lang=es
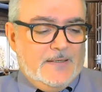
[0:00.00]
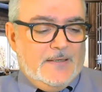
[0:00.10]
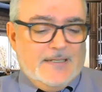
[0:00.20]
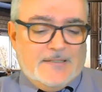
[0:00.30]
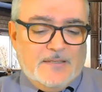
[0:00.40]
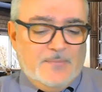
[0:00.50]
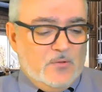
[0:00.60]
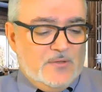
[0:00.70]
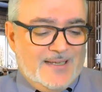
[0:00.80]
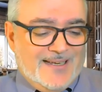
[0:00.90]
Esther me
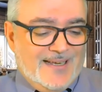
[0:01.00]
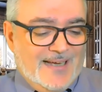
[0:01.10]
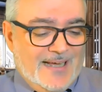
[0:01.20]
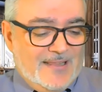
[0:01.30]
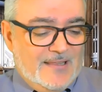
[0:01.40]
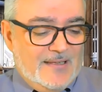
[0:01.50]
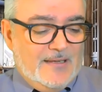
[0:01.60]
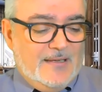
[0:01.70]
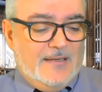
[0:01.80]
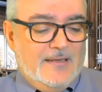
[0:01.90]
cuenta que
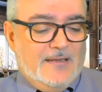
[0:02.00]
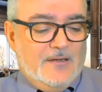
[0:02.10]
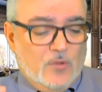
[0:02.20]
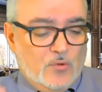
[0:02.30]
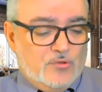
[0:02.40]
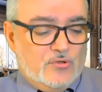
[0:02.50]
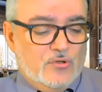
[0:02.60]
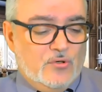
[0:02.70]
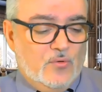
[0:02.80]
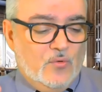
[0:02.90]
hace eh,
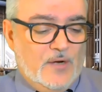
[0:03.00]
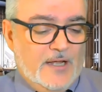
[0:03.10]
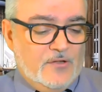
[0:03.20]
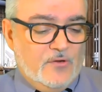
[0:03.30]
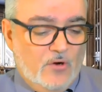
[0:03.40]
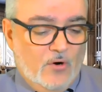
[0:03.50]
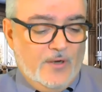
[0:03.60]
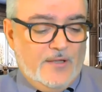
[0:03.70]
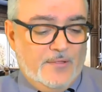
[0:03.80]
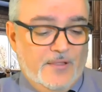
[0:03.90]
justo un año,
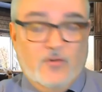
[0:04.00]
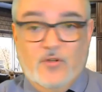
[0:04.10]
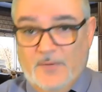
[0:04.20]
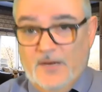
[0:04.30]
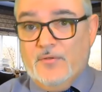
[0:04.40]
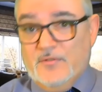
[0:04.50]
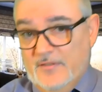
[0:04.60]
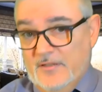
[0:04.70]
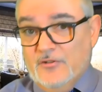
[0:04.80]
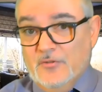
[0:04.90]
hoy, 5 de marzo, es
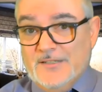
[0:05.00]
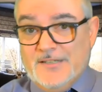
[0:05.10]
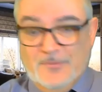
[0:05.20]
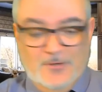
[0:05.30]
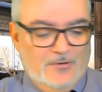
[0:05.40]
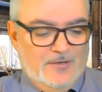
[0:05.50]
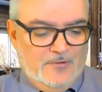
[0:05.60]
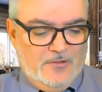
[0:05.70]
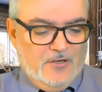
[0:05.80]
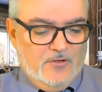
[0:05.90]
decir, cuando me escribió
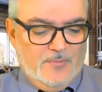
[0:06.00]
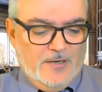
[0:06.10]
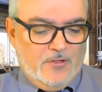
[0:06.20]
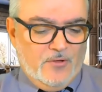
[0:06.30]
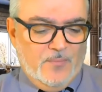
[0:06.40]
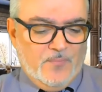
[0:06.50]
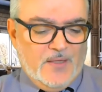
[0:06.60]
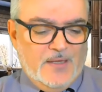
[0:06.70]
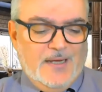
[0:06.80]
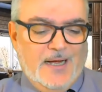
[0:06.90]
5 de marzo,
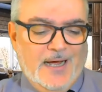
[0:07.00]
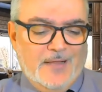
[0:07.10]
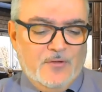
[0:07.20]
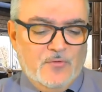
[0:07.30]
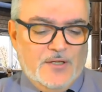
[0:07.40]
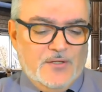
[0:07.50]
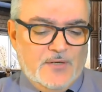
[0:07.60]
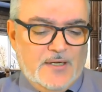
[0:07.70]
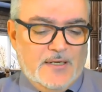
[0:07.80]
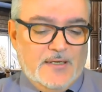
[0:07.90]
hace un año
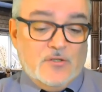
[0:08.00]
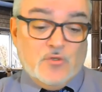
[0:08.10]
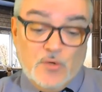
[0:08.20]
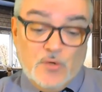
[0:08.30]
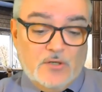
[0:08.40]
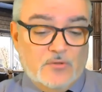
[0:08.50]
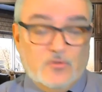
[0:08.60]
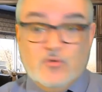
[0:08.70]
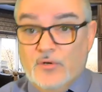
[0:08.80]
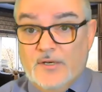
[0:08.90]
que su hijo,
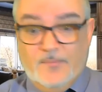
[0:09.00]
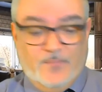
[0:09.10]
Tony,